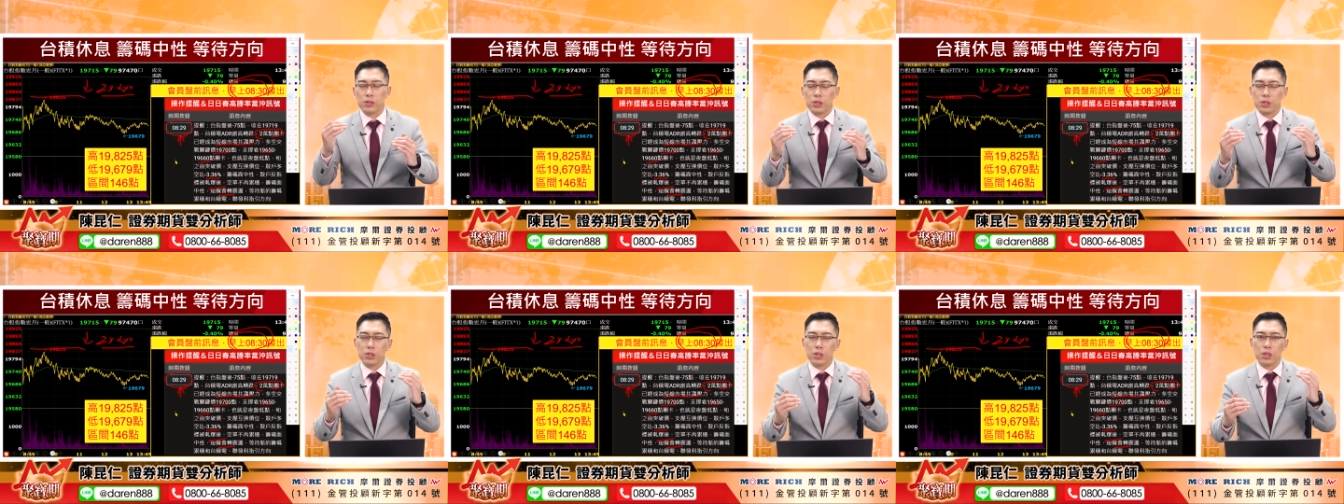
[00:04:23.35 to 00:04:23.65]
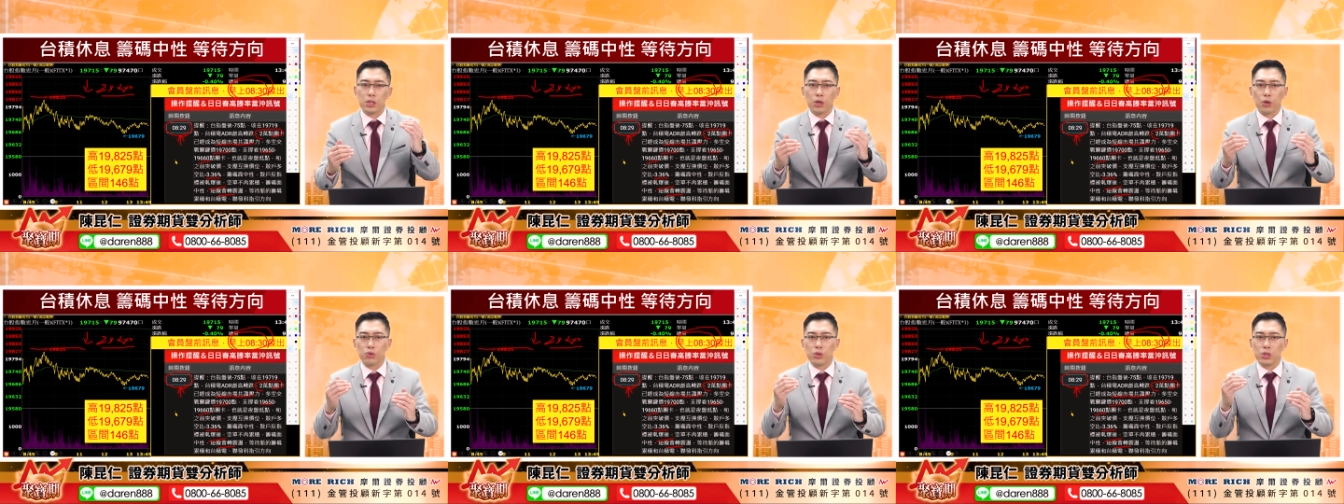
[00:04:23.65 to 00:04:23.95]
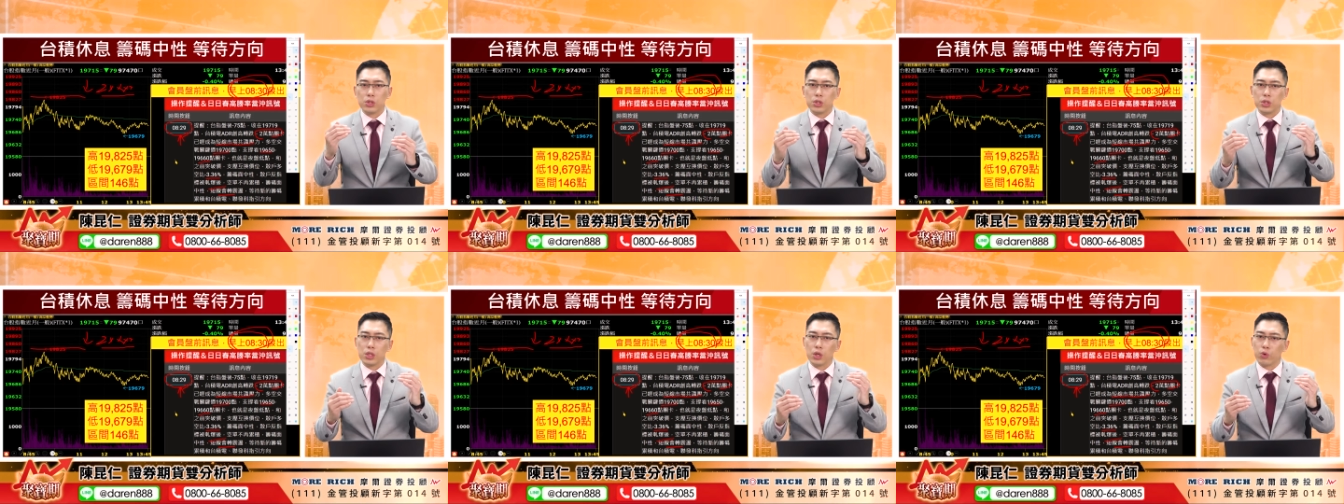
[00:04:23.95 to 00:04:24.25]
今天的
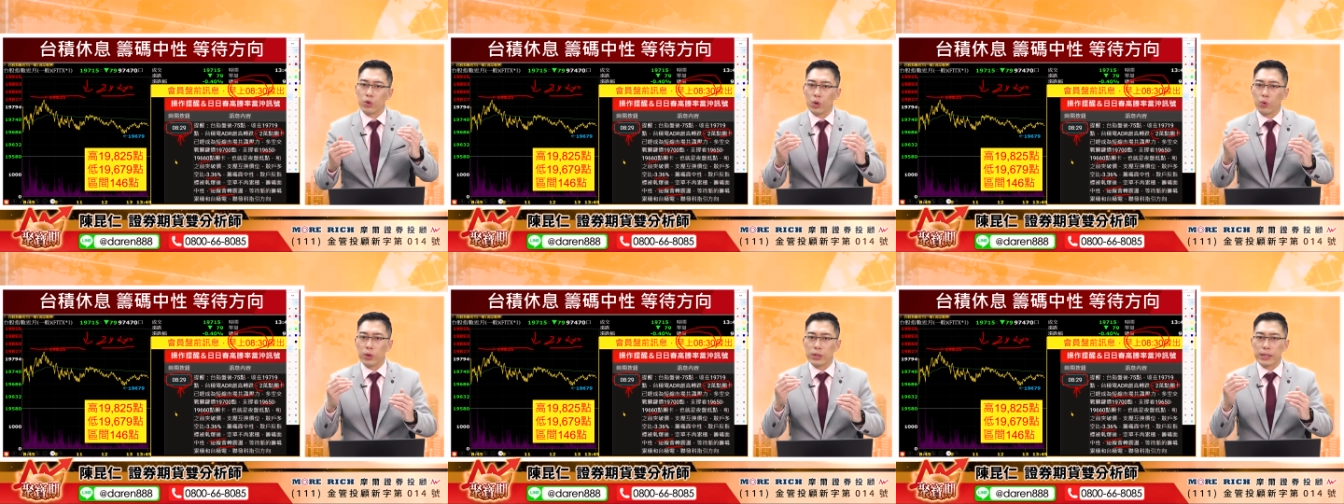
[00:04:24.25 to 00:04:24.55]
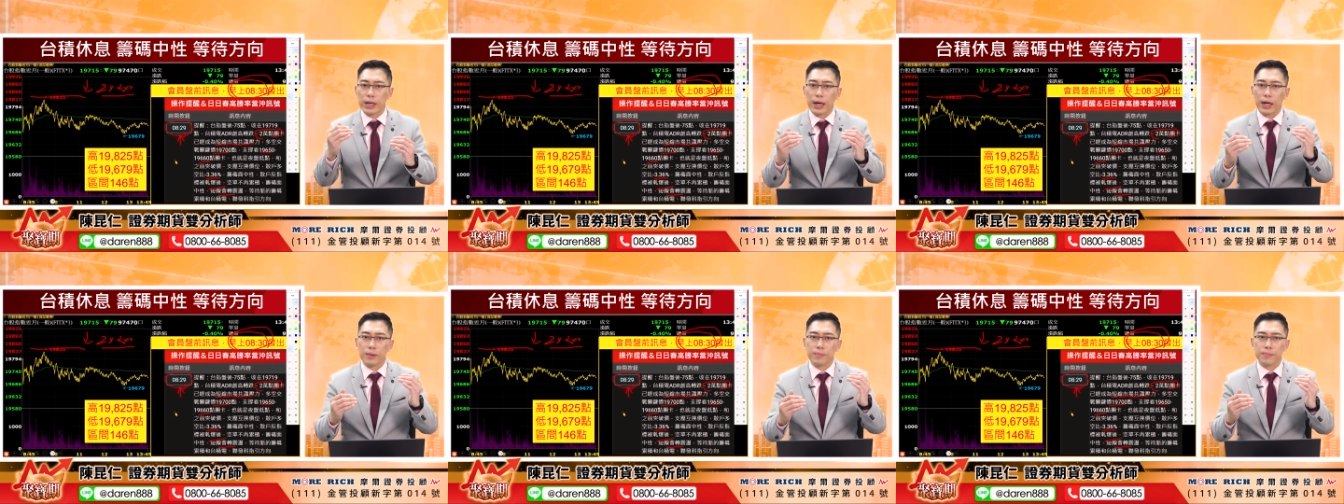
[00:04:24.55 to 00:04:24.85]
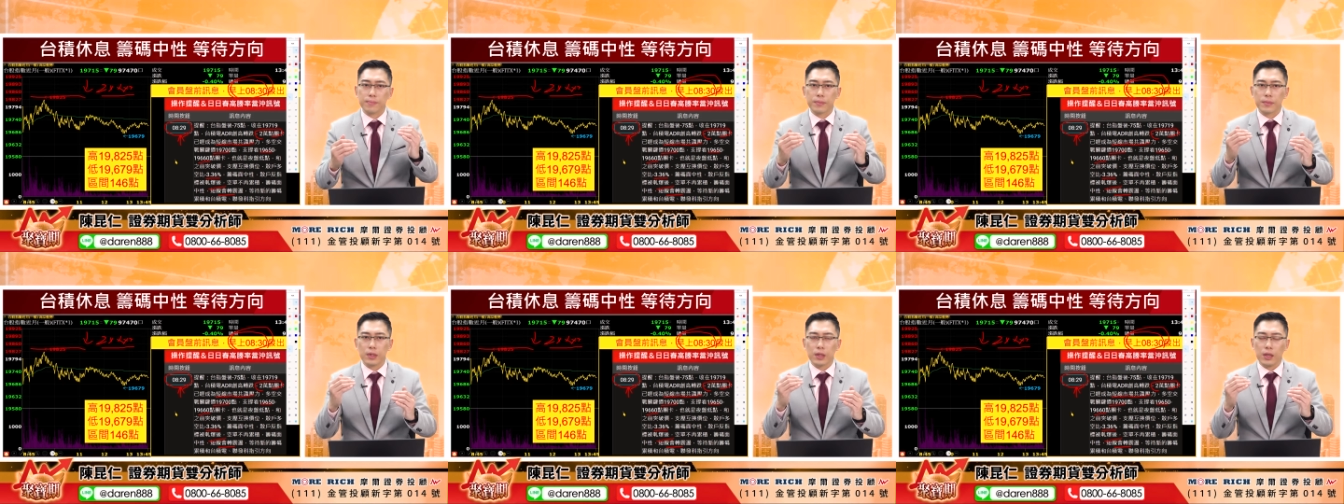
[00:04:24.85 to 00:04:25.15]
OTC 也回稳啊，
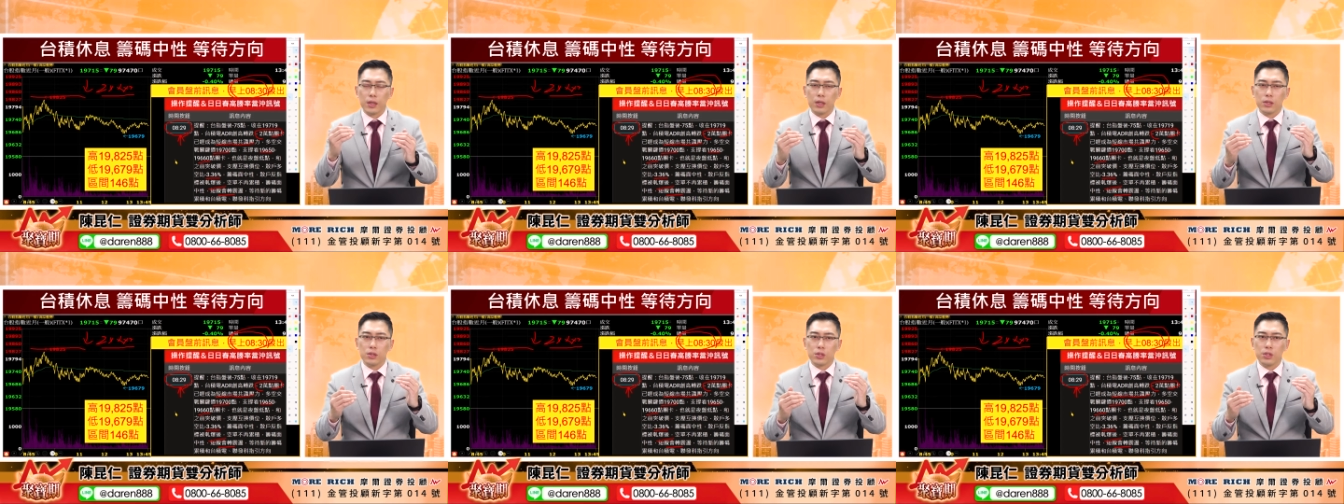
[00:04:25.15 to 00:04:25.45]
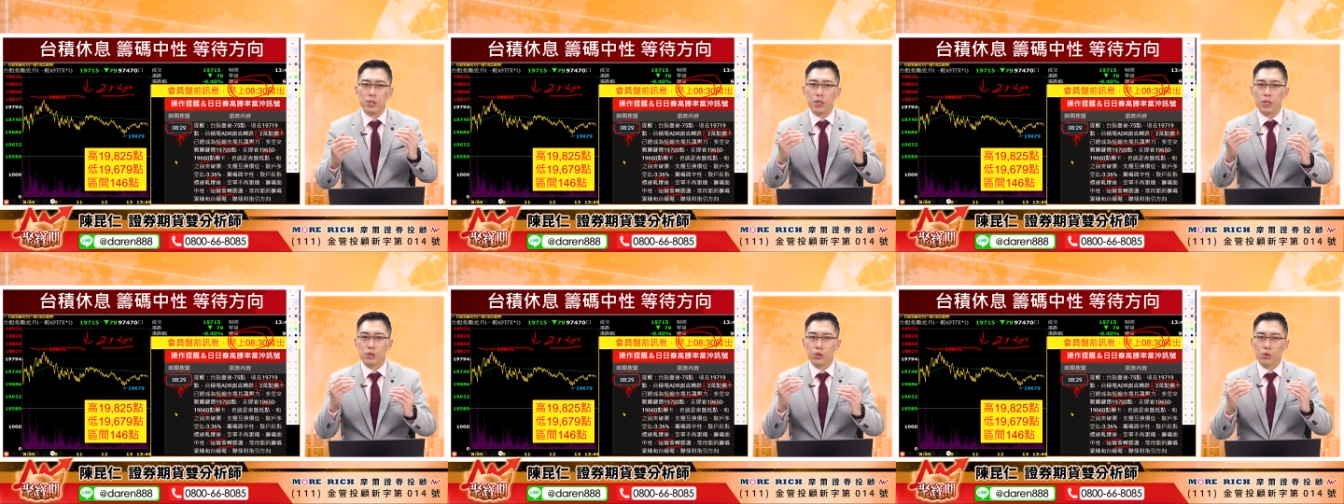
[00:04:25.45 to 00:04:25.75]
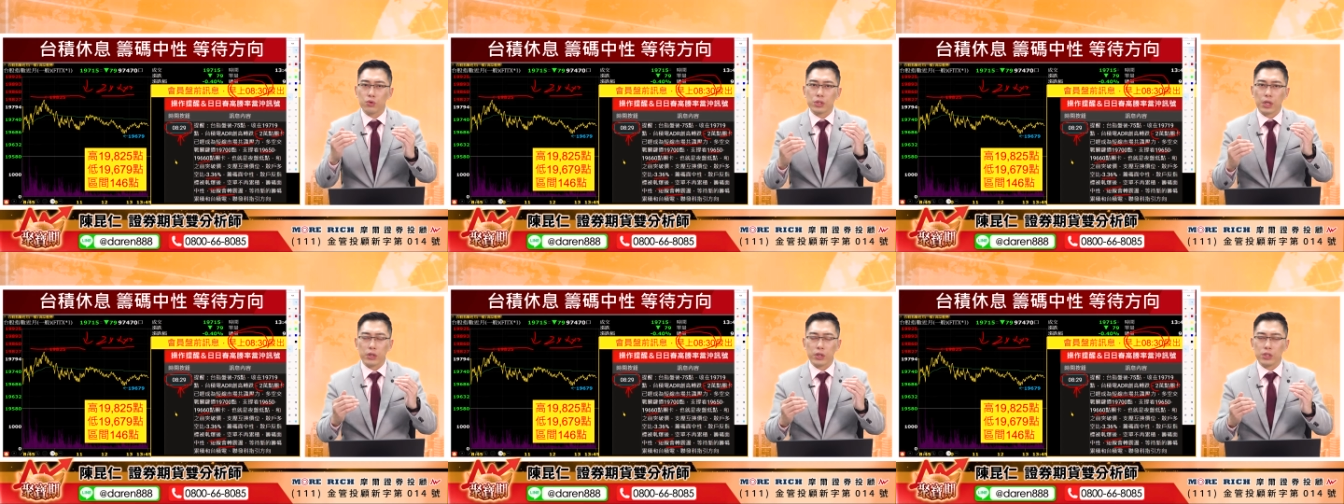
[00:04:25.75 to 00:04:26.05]
嗯，今天的
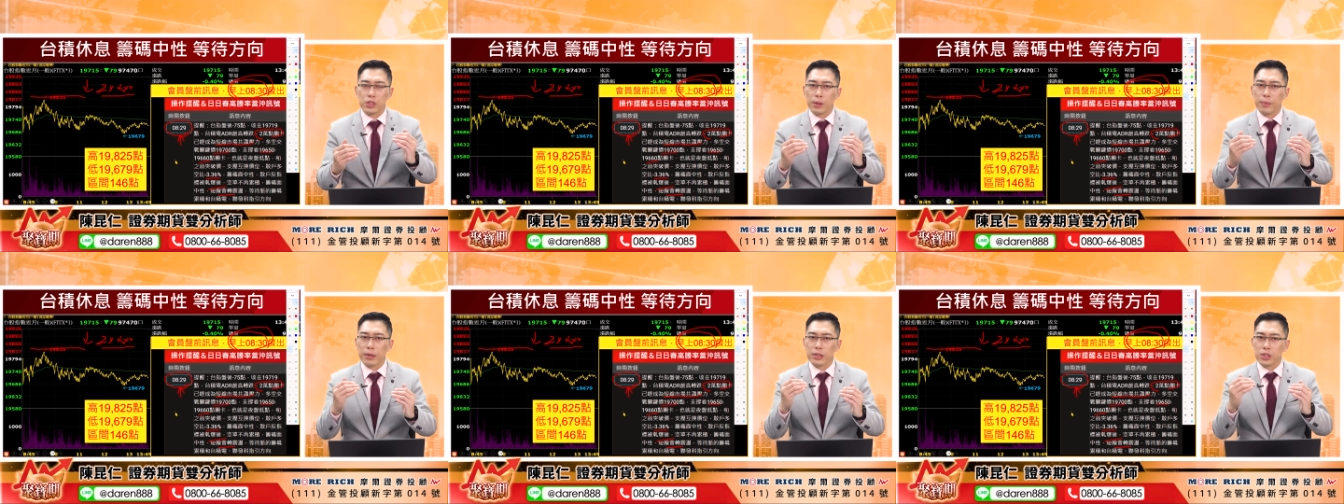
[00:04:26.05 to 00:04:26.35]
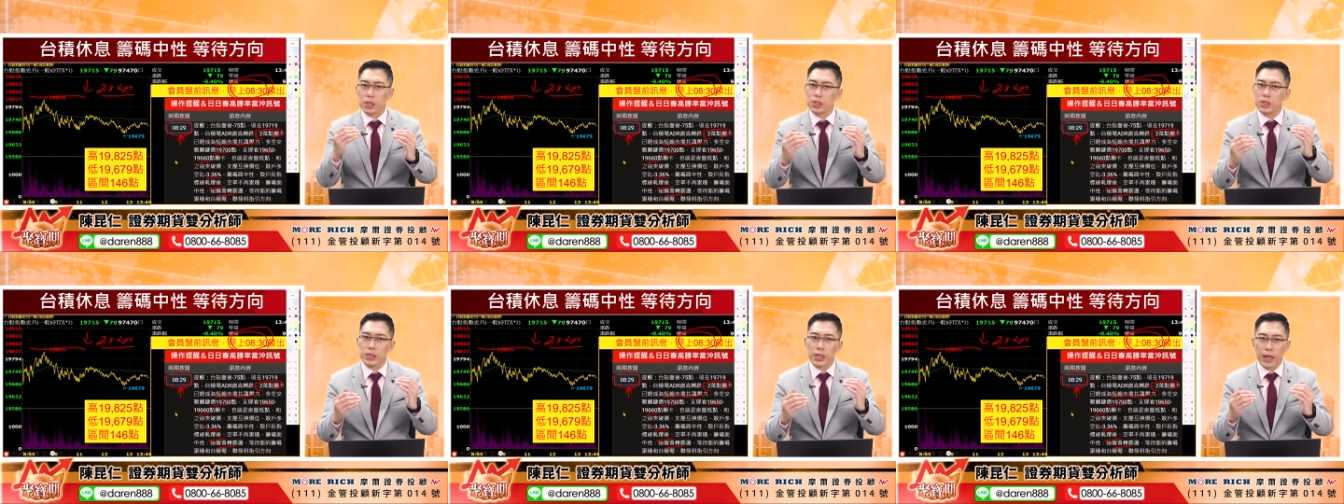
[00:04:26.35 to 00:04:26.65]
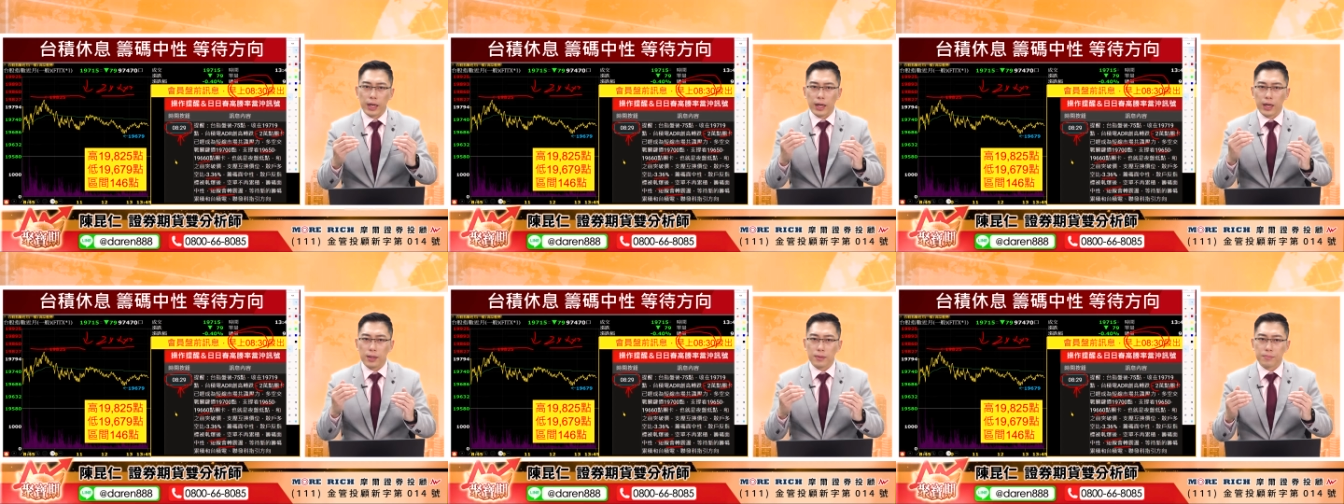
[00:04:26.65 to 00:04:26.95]
中小也接棒接起
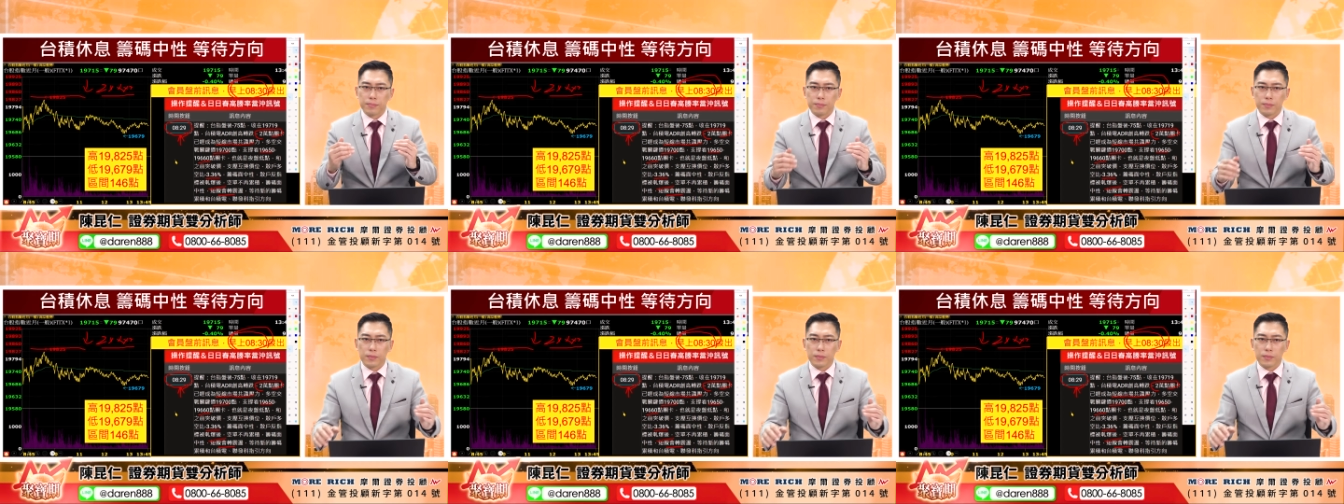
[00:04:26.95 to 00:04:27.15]
来啊。